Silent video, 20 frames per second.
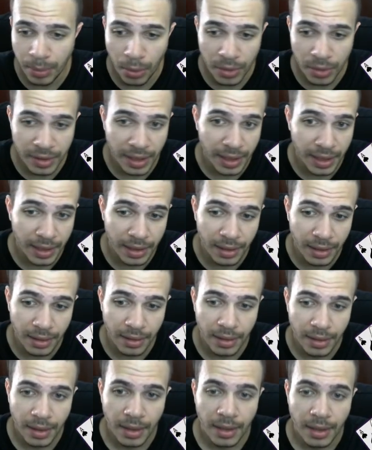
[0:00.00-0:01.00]
e pouco seria...
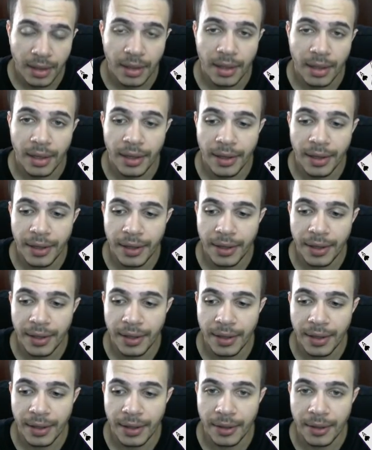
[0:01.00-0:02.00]

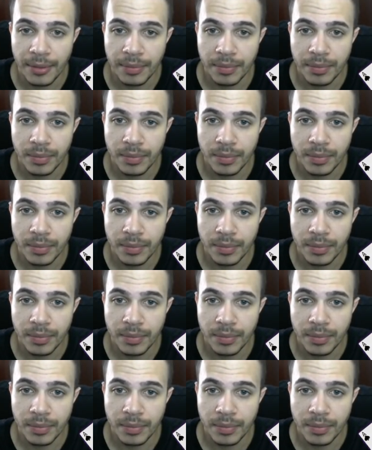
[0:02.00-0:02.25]
É